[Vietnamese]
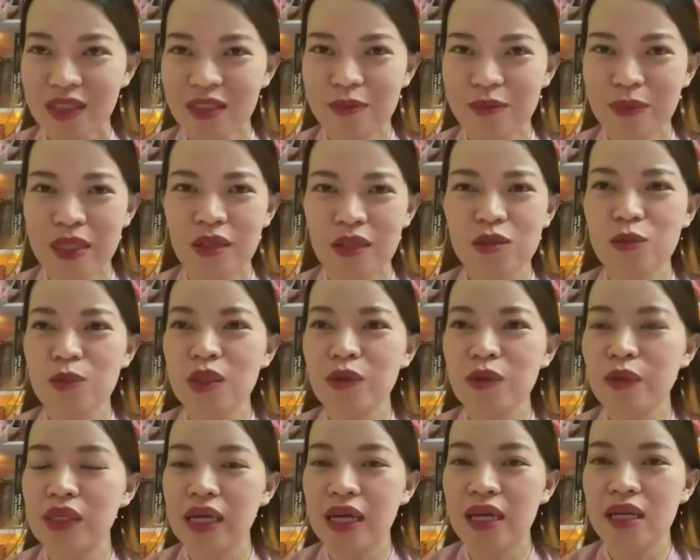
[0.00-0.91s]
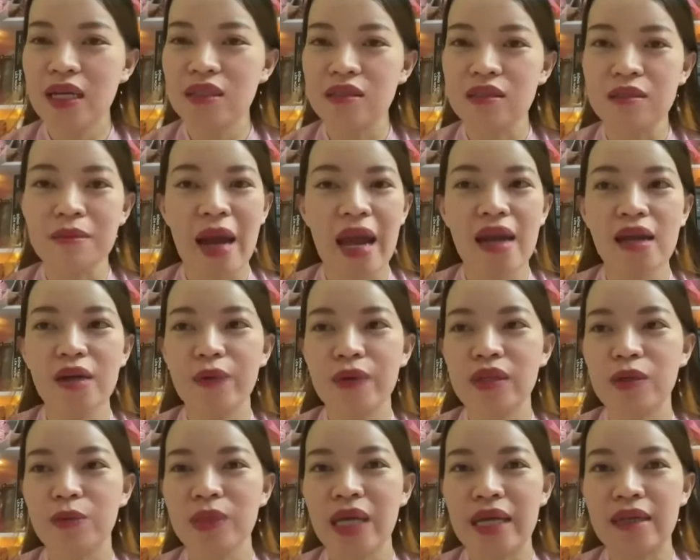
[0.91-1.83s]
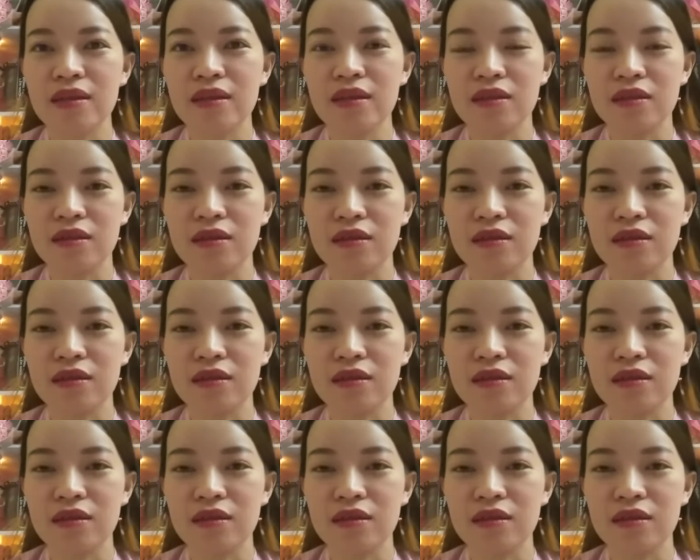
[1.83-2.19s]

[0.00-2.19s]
mà nói chung là nguyên thấy là từ bé là nguyên đã được